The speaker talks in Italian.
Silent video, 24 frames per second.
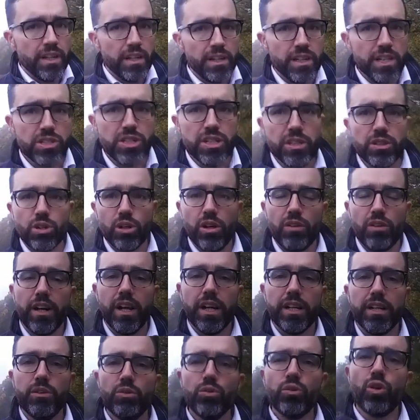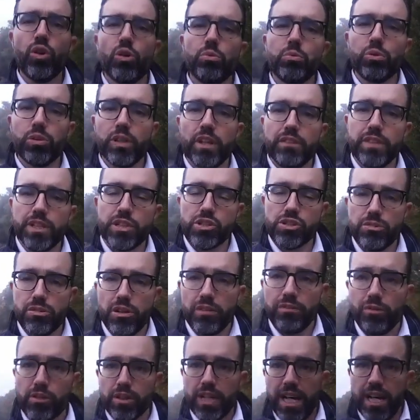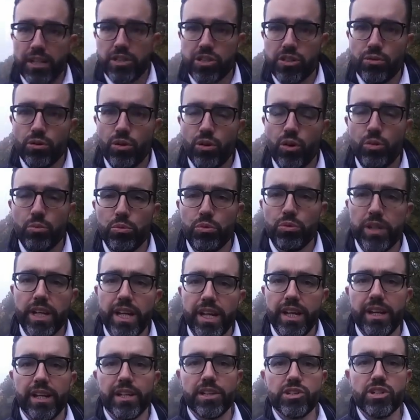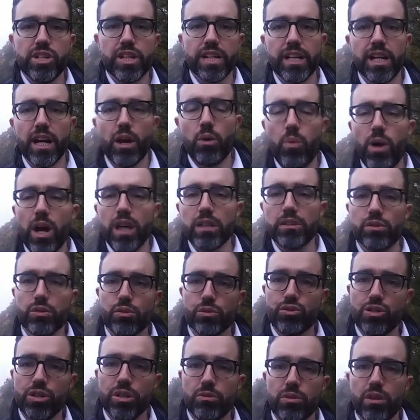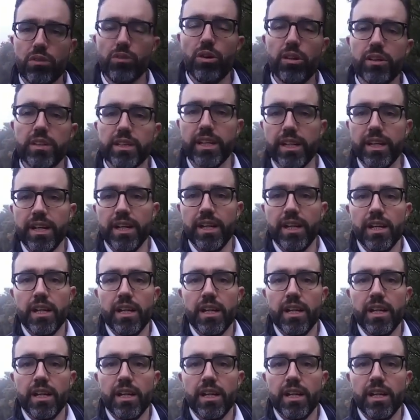che si trova in un comune vicino a Fornace, un comune circa 4 5 volte